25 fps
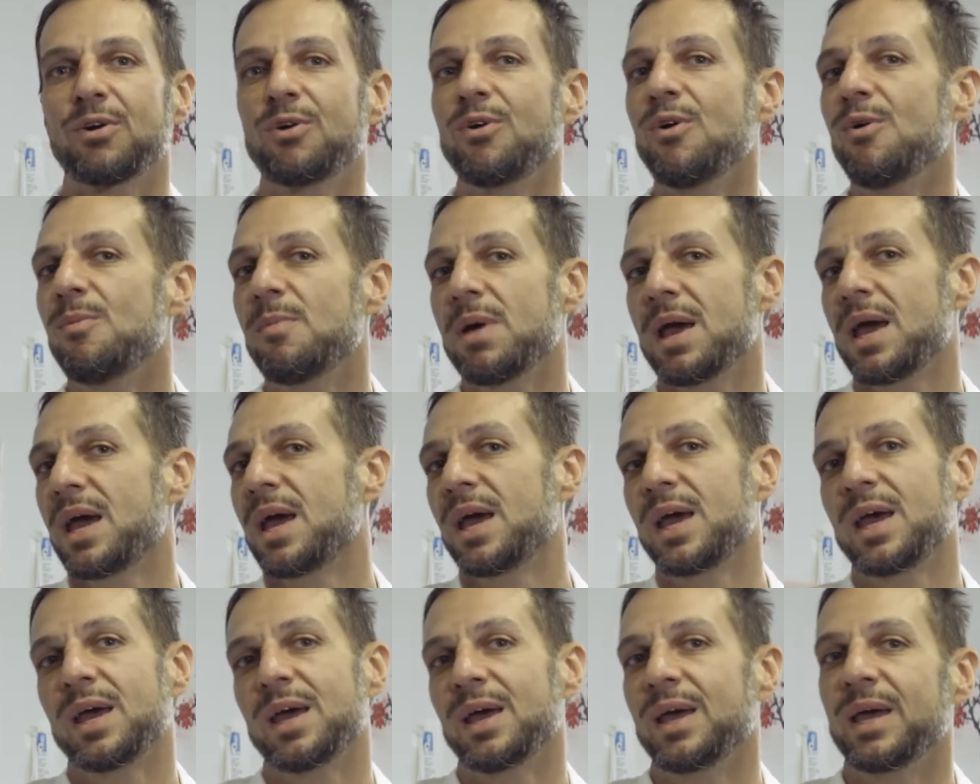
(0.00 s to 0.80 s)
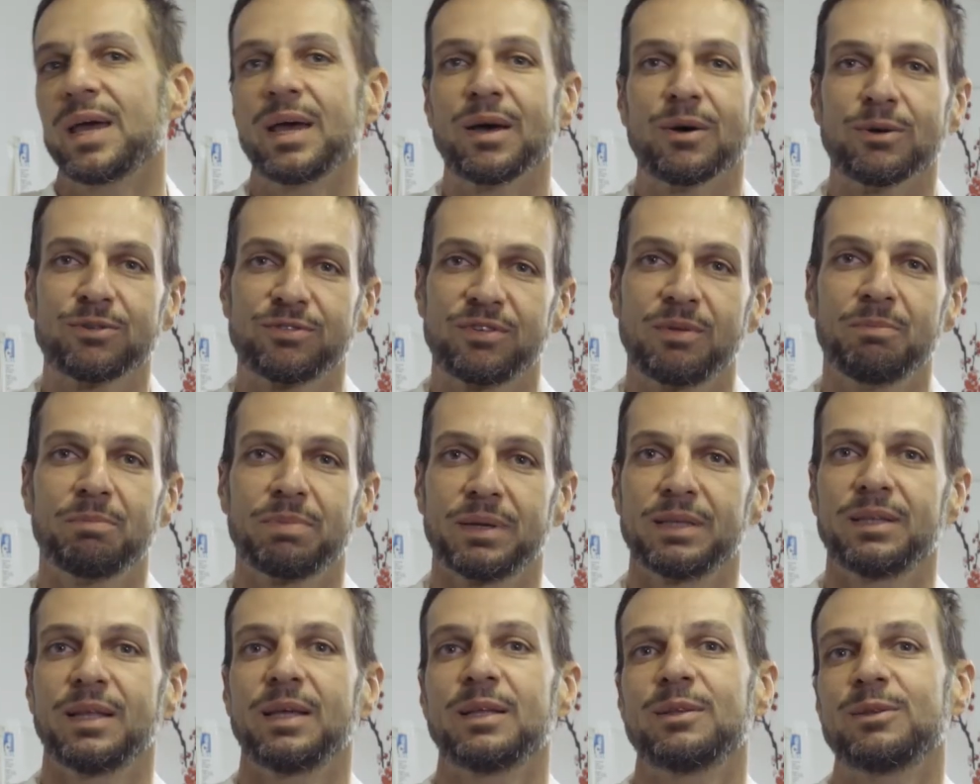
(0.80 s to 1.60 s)
come ho
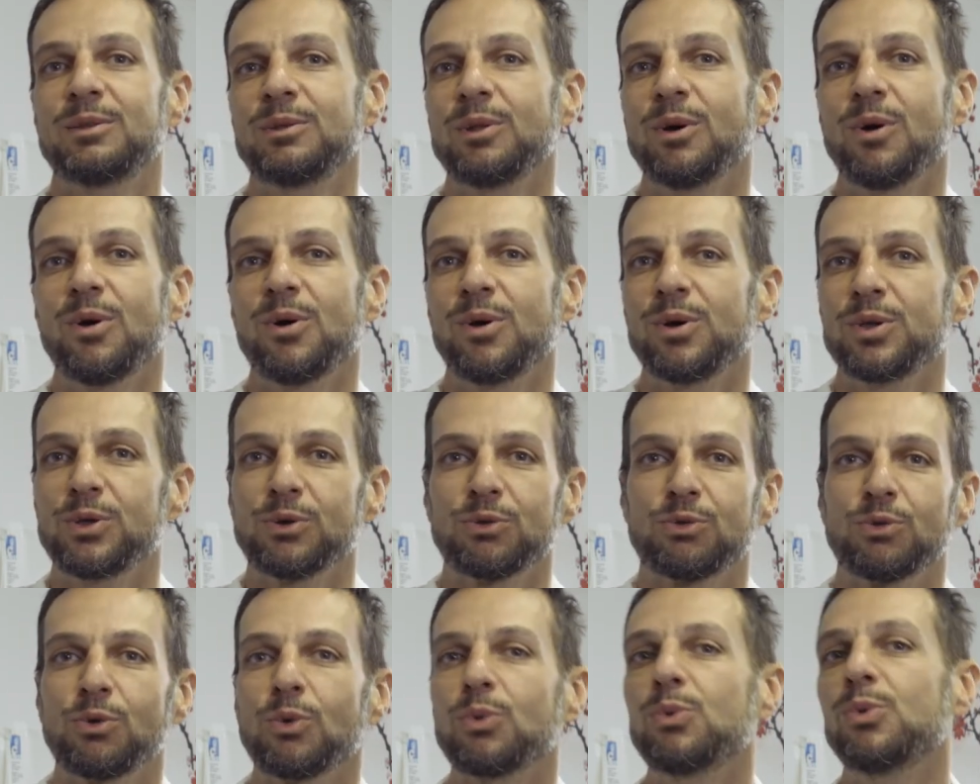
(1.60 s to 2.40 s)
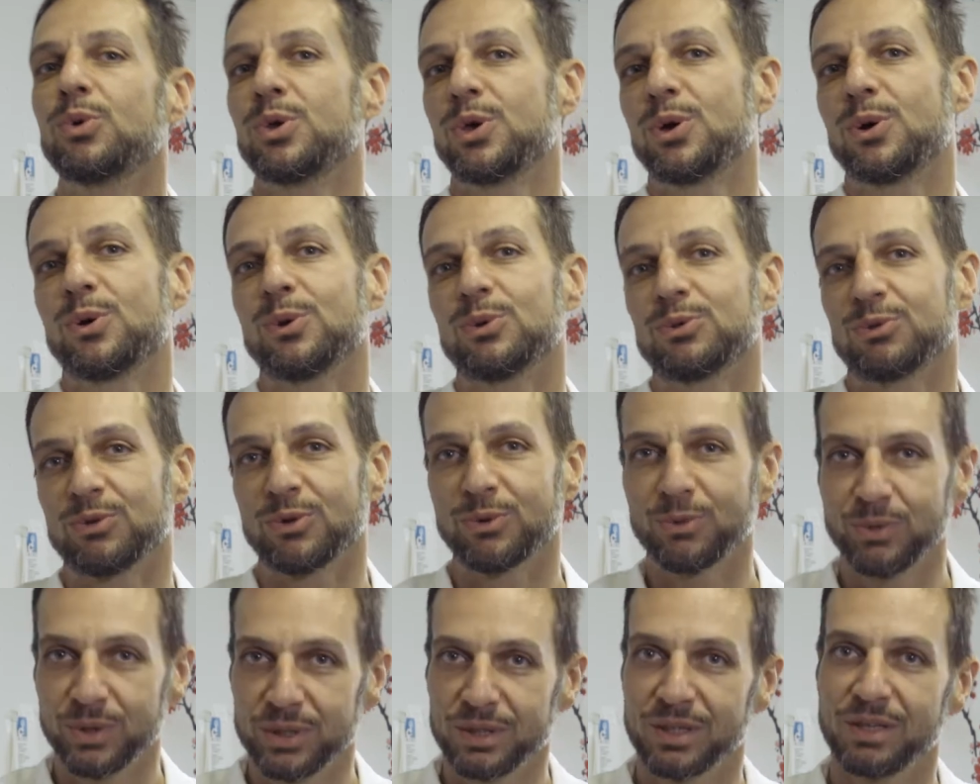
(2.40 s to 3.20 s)
sempre detto io sono
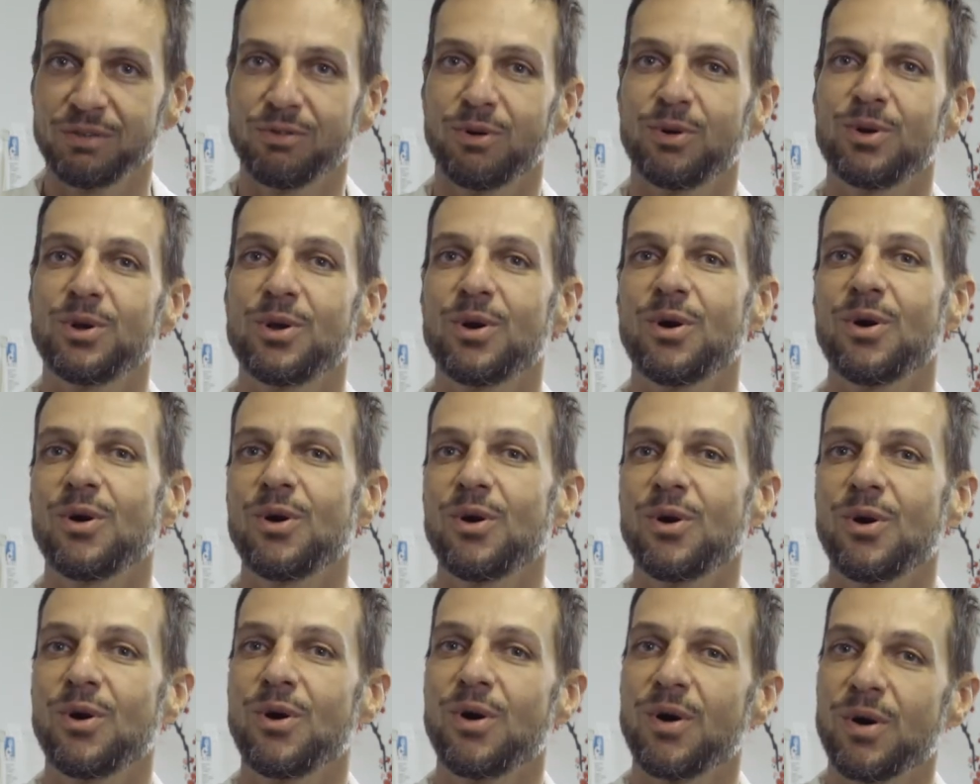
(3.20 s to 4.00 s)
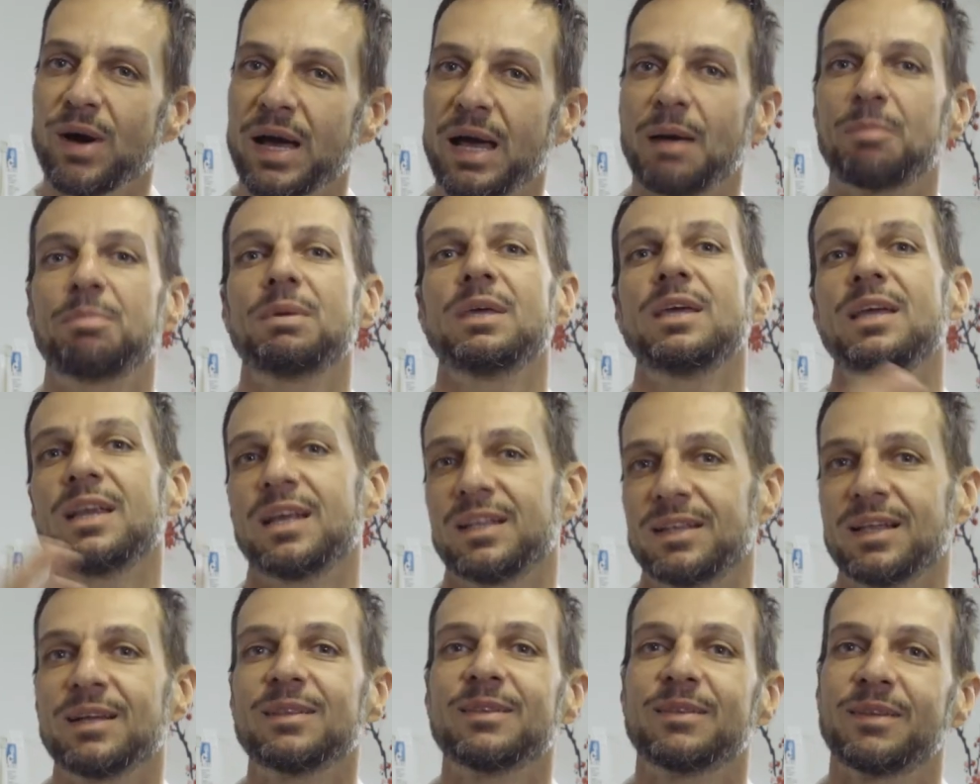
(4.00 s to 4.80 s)
curioso, quindi voglio
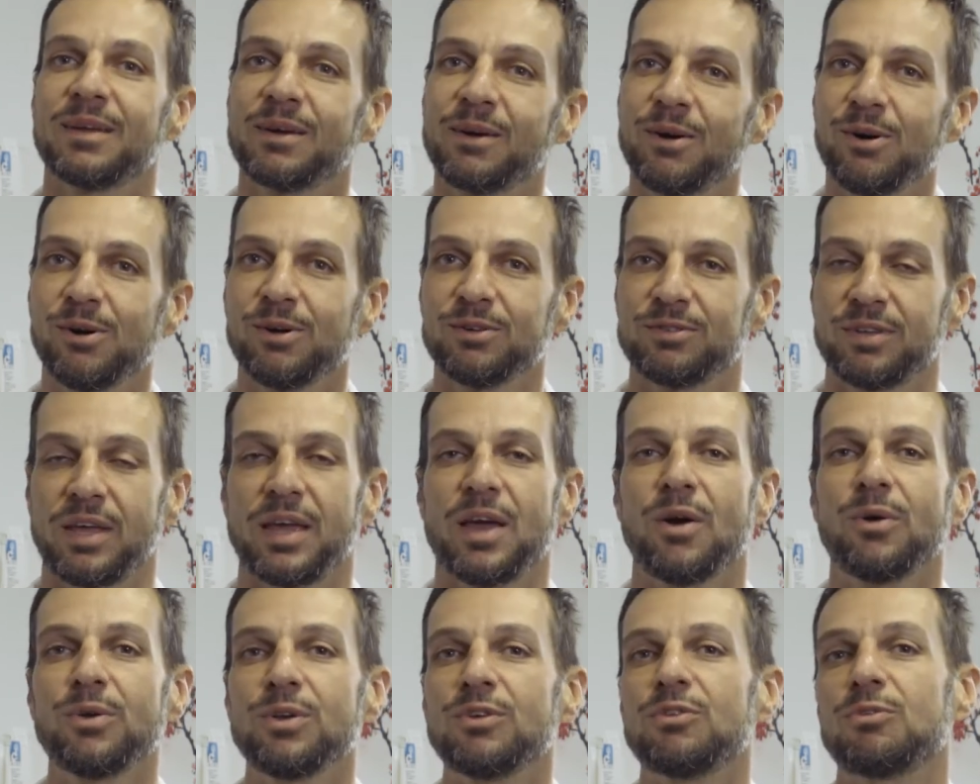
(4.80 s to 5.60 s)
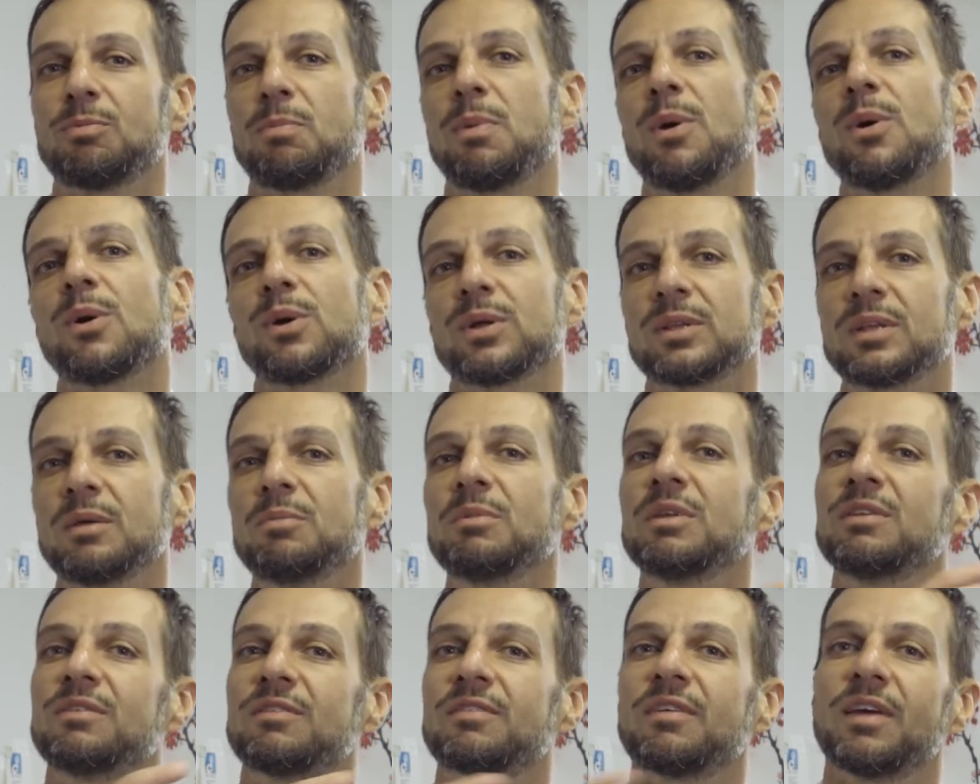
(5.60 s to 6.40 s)
capire tante cose e ogni sport
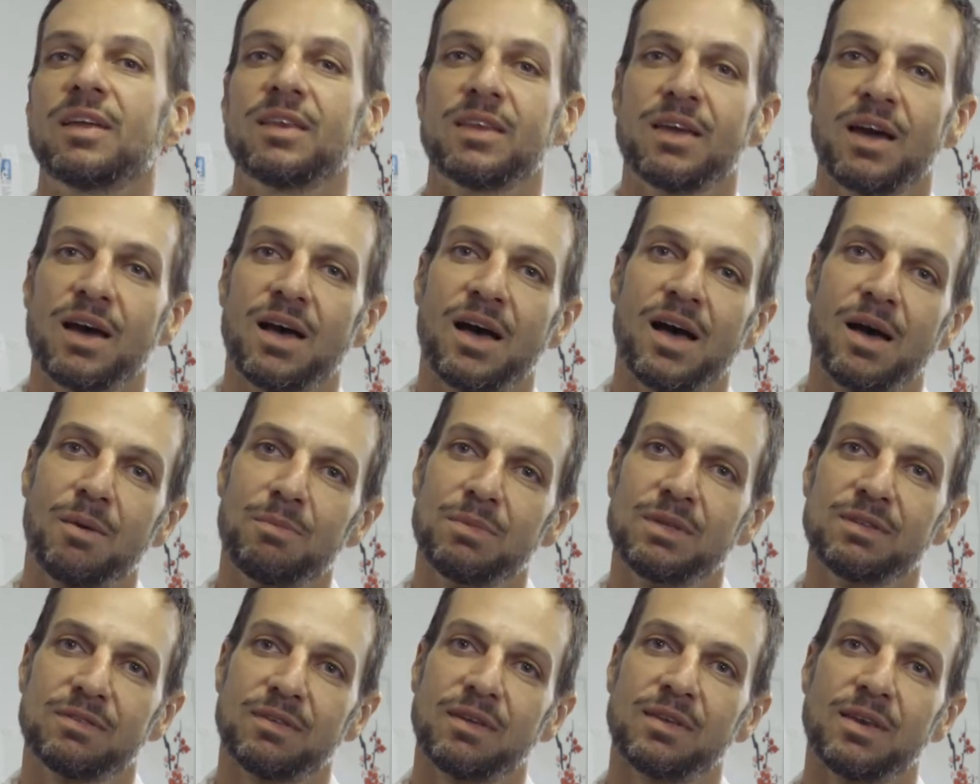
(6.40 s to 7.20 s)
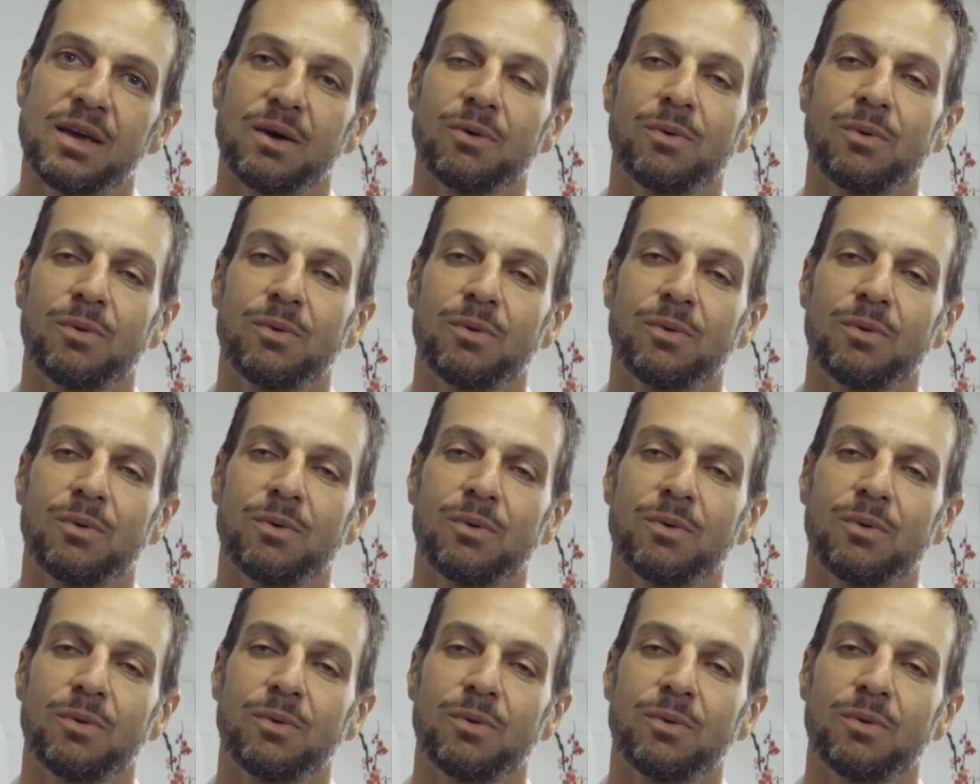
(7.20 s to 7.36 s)
mi insegna, mi insegna